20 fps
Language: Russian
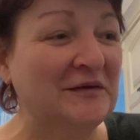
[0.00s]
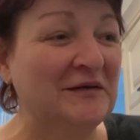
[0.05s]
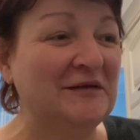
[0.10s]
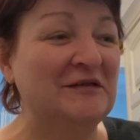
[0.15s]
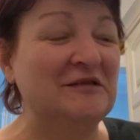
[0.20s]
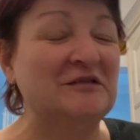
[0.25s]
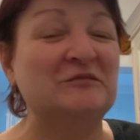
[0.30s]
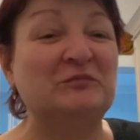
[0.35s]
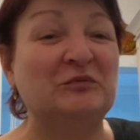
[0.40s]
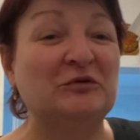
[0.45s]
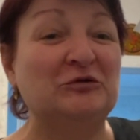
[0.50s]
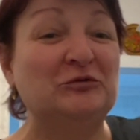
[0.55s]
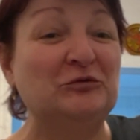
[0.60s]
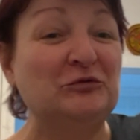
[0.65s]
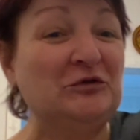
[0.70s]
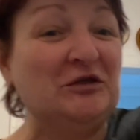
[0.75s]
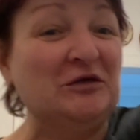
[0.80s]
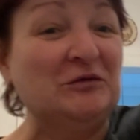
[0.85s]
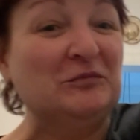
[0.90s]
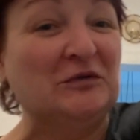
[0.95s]
из-под
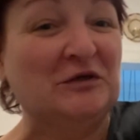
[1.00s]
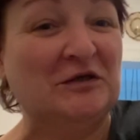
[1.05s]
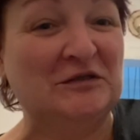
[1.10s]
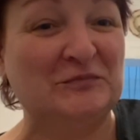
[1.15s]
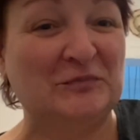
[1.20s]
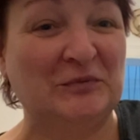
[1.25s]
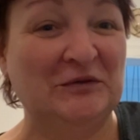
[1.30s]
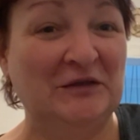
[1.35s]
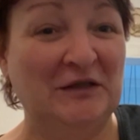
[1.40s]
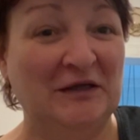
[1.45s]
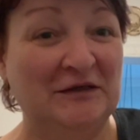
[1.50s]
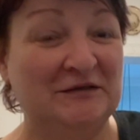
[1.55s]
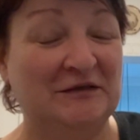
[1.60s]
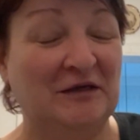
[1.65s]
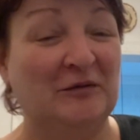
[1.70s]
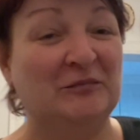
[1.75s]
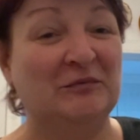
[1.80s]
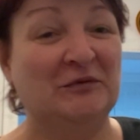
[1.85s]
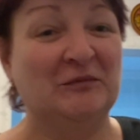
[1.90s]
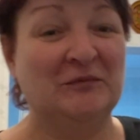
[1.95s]
руки мне, из-под
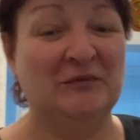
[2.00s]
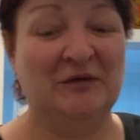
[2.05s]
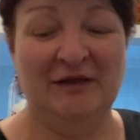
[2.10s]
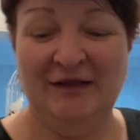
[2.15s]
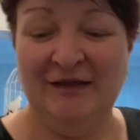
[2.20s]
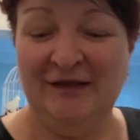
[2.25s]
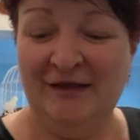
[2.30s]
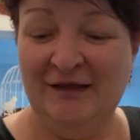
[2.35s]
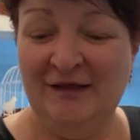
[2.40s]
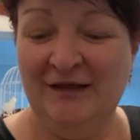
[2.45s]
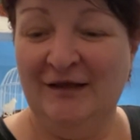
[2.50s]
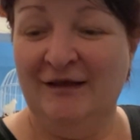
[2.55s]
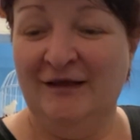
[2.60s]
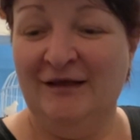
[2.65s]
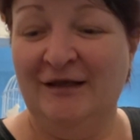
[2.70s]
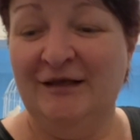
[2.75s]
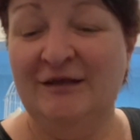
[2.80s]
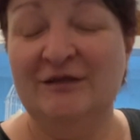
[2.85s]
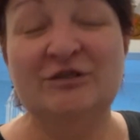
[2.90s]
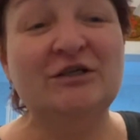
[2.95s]
локтя прям.
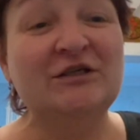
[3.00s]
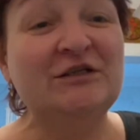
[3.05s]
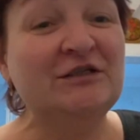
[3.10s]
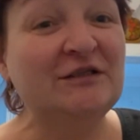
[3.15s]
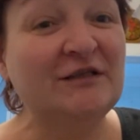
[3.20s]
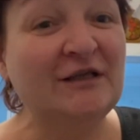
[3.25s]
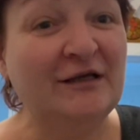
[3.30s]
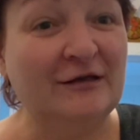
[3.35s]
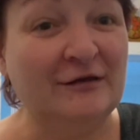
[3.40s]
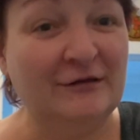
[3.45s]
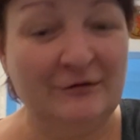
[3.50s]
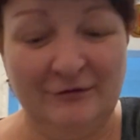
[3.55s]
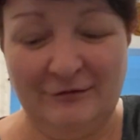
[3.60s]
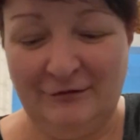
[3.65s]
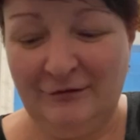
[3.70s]
Женщина